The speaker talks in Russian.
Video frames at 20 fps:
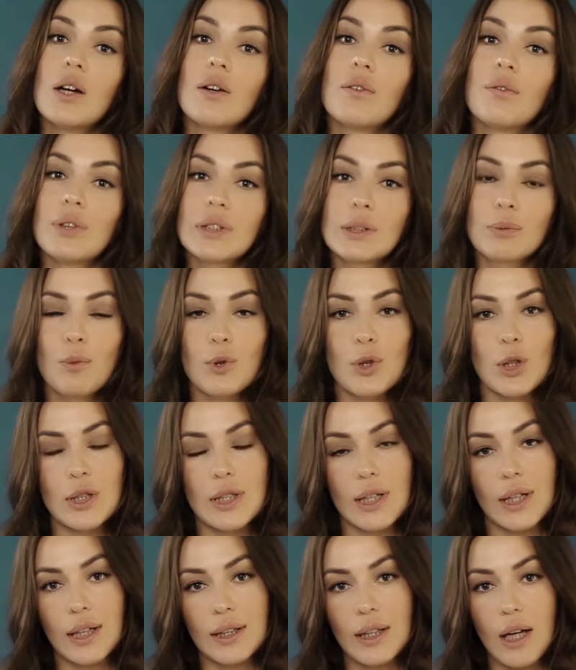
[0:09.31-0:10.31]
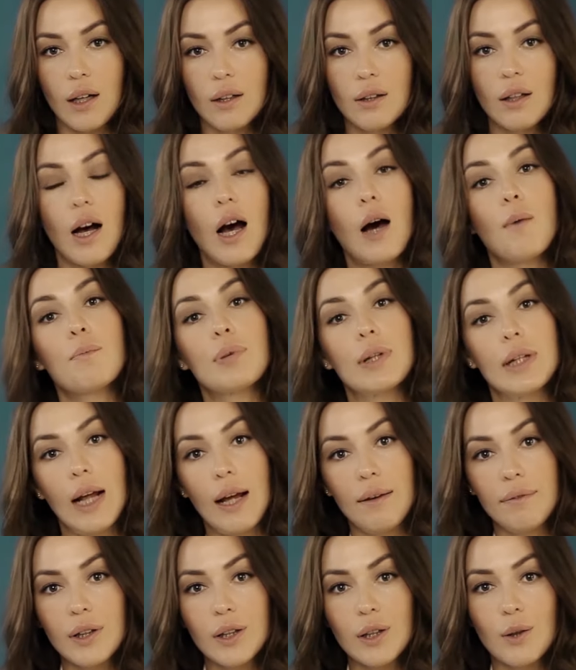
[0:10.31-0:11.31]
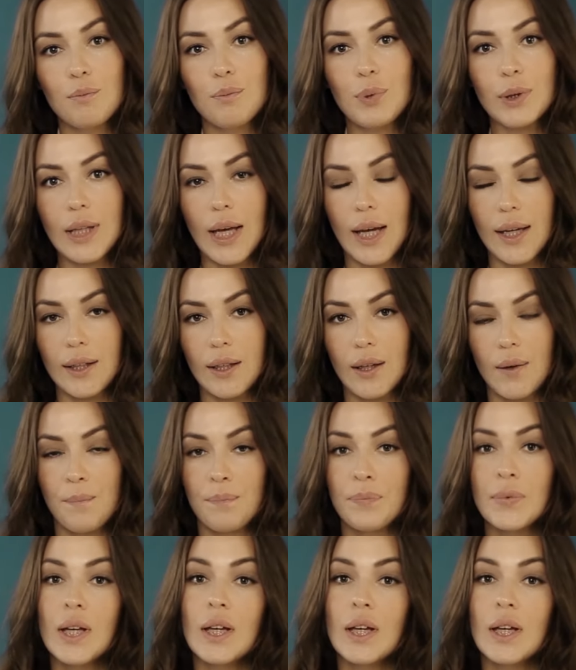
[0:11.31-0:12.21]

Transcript: Вы смотрите канал о правильном питании.